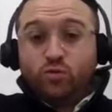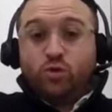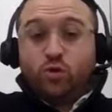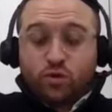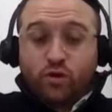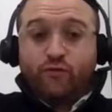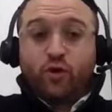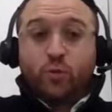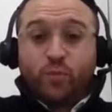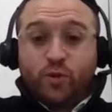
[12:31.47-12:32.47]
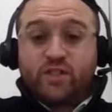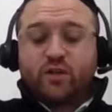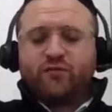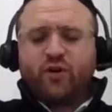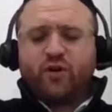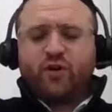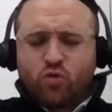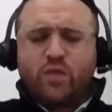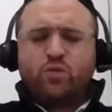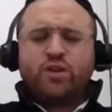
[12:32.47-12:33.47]
nos enfants, nos petits-enfants,
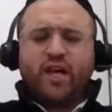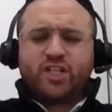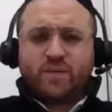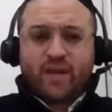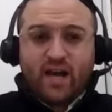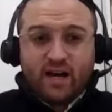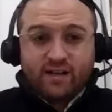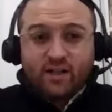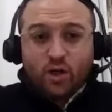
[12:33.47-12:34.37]
Kulanu Yodarish Emecha,